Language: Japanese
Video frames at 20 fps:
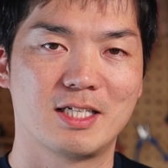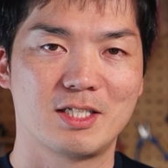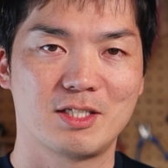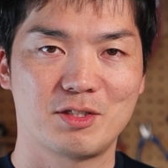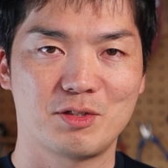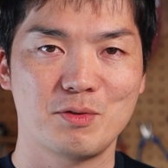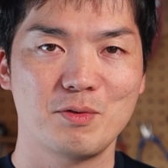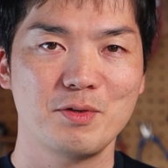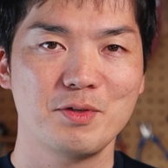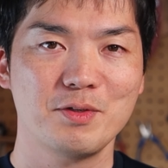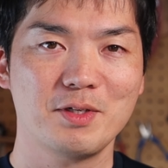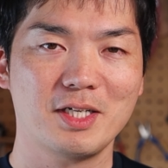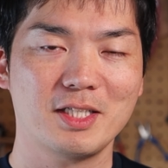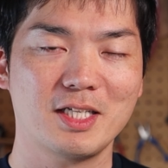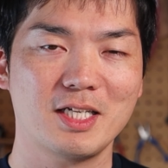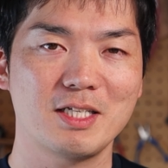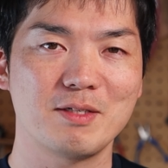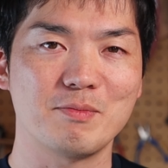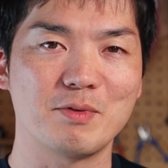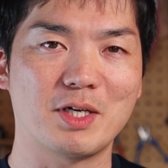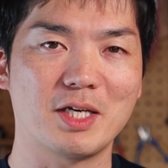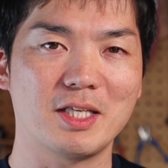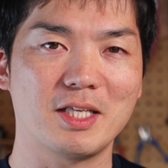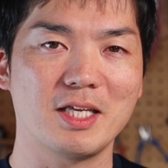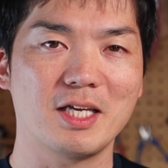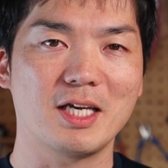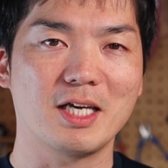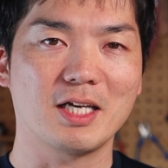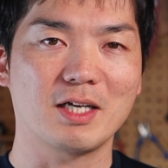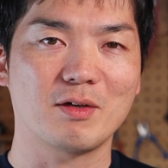そういう方に向け
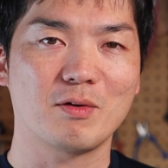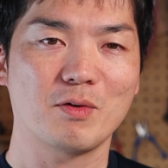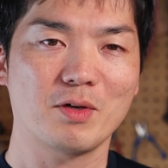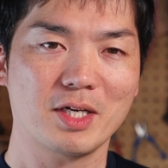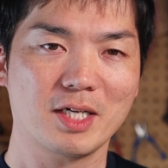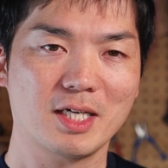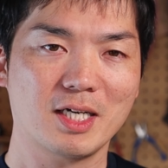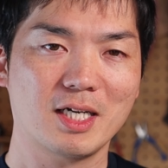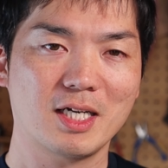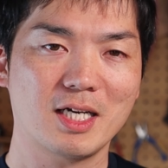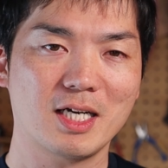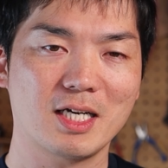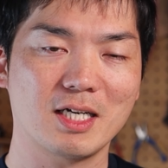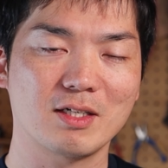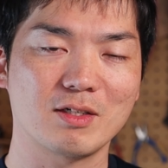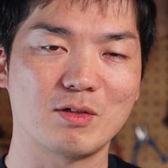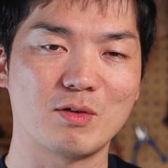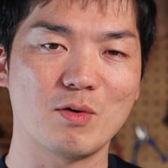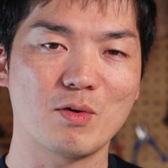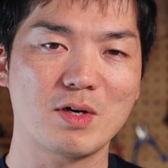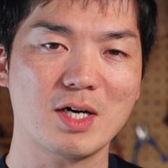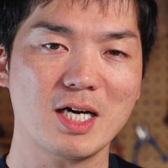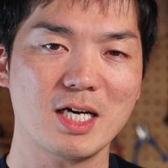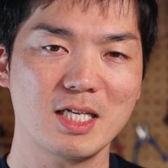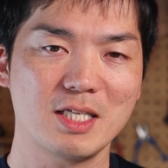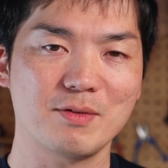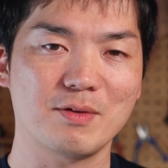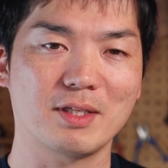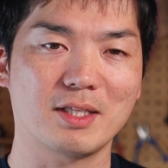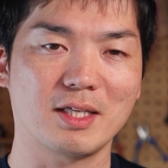てこれから5
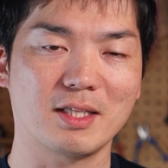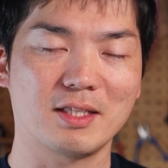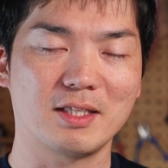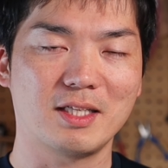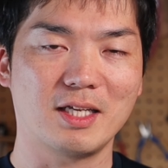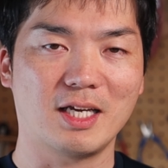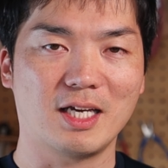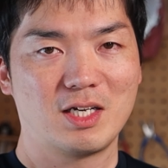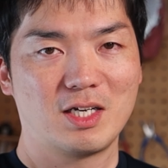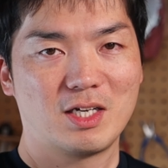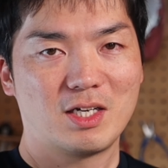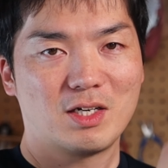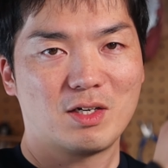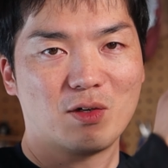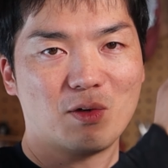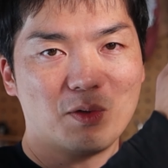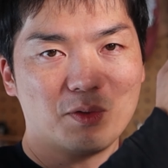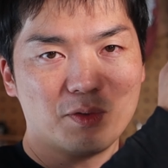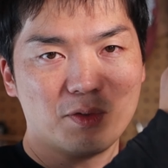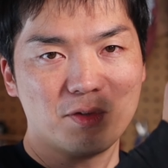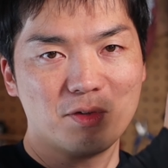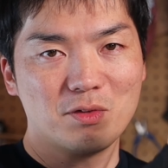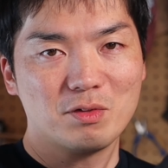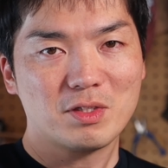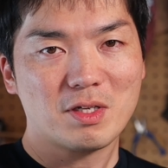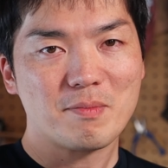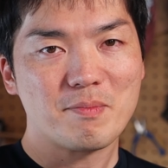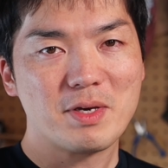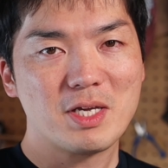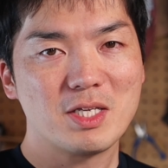回にわたってこのよ
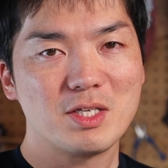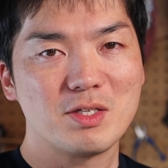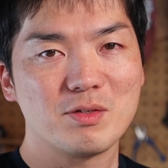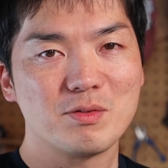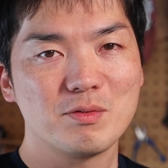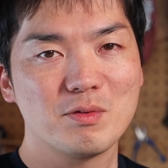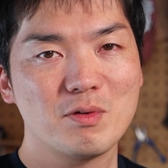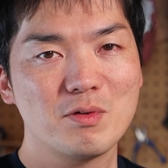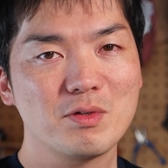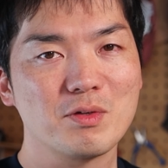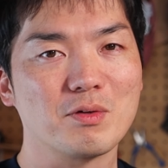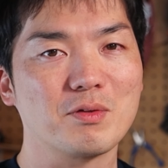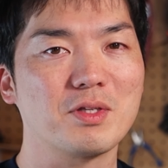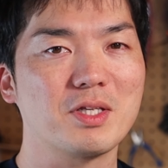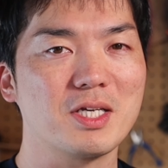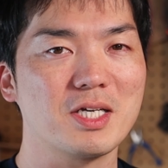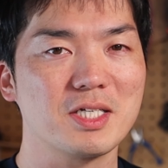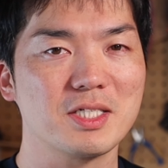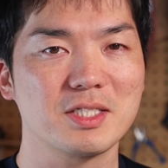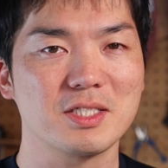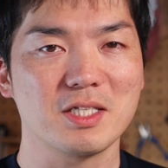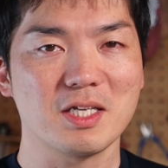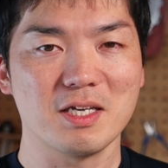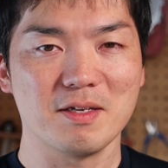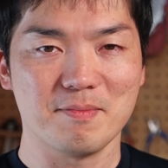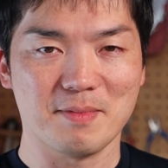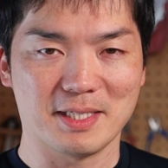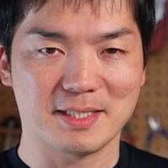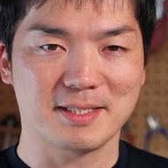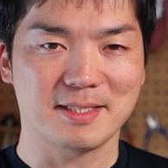うなメニューを予定し
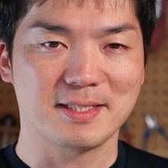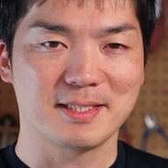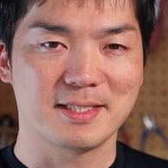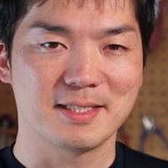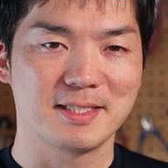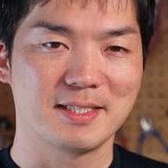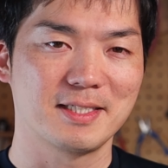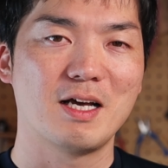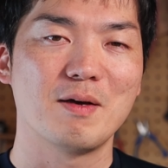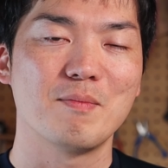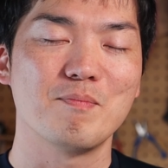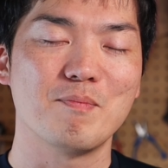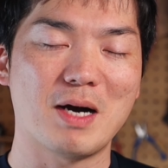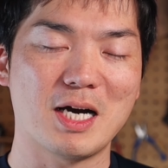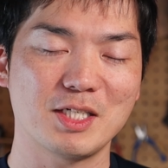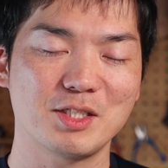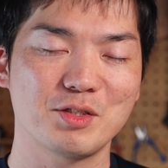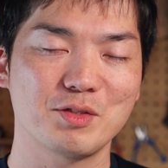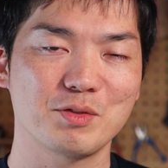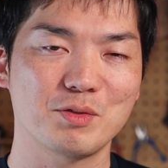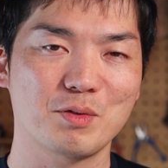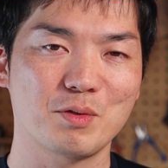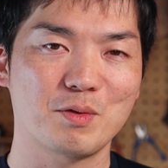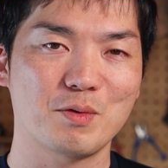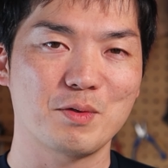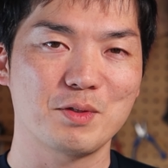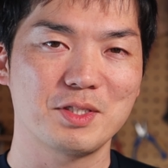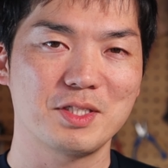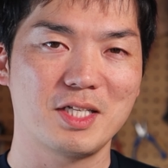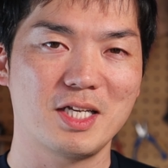ています毎週投
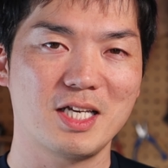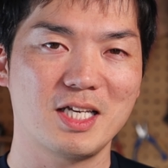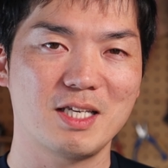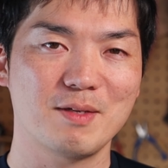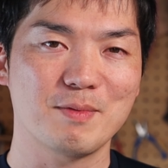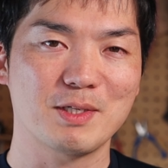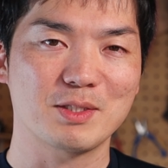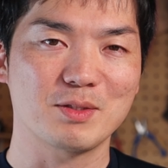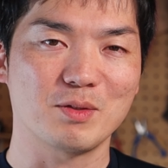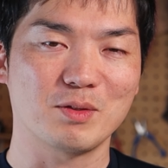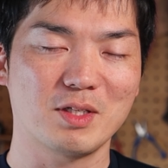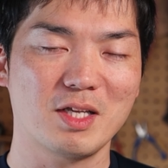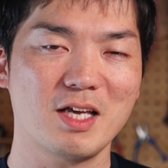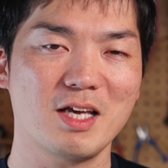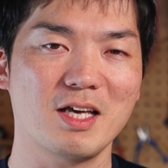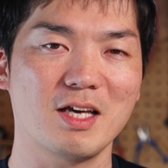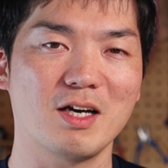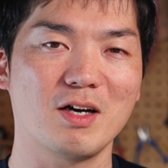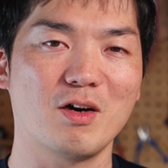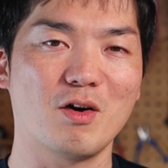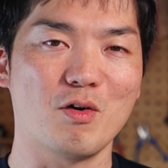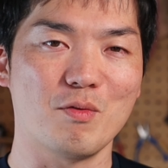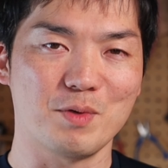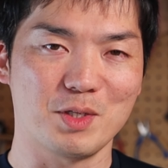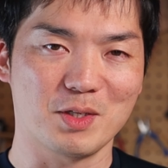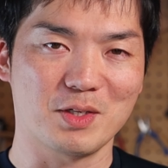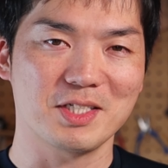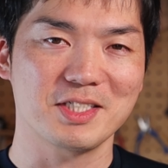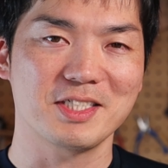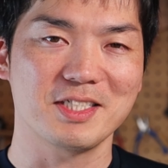稿していきますのでお
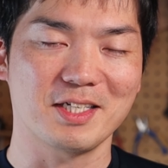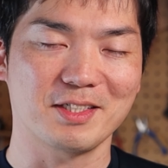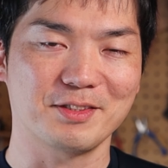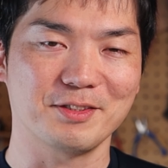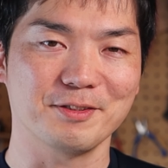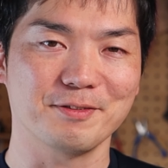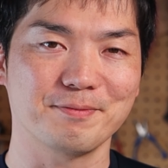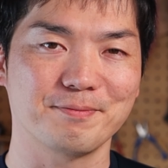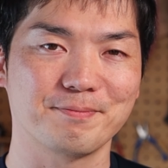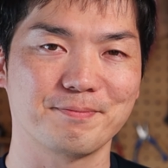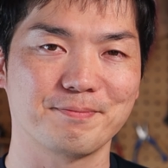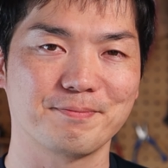見逃しなく